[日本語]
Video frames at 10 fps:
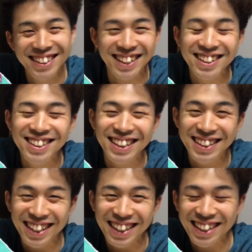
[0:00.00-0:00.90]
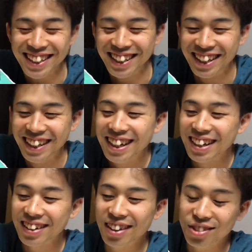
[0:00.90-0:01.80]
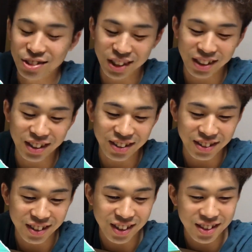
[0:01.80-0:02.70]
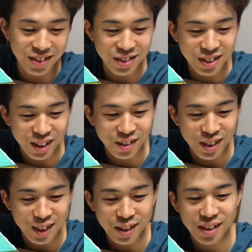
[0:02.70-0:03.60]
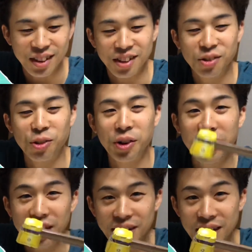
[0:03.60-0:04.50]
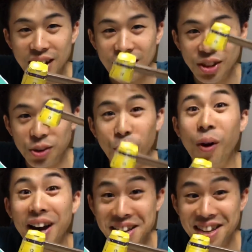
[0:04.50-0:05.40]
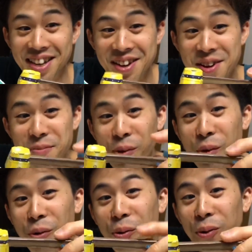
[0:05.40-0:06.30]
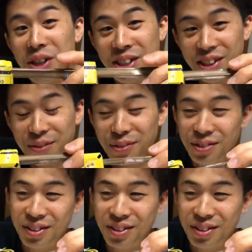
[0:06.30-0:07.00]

全然叩けてない結構叩けてる感じするんだけどねていうかねこれがね弱いもうここ折れちゃったもん